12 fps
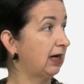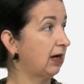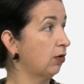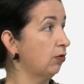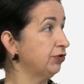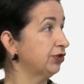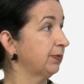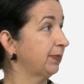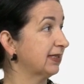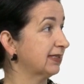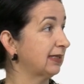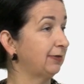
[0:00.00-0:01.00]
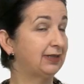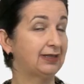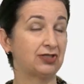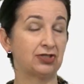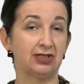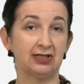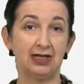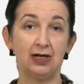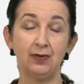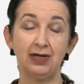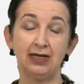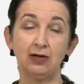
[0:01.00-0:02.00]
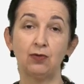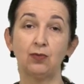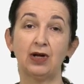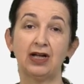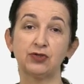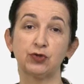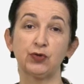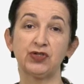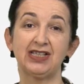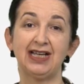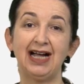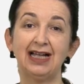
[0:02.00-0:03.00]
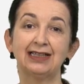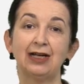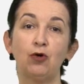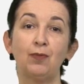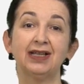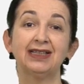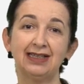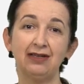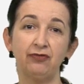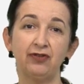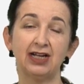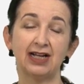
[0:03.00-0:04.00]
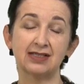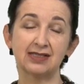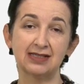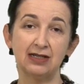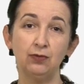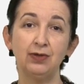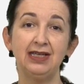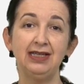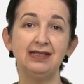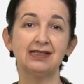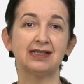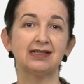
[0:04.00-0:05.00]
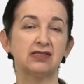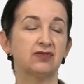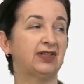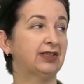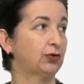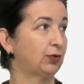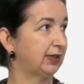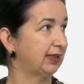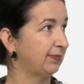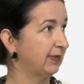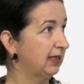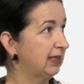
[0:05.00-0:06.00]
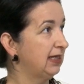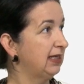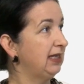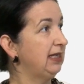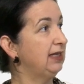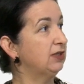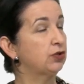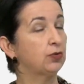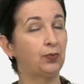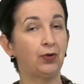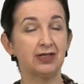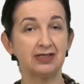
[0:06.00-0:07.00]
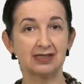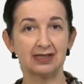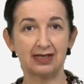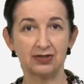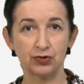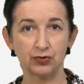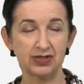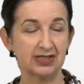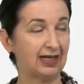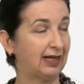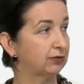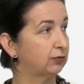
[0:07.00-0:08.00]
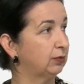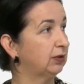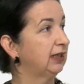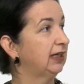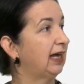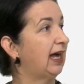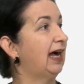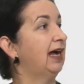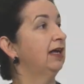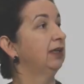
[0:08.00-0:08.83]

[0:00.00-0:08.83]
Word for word: a constipação intestinal ela é associada a uma defecação insatisfatória. E isto pode estar associado a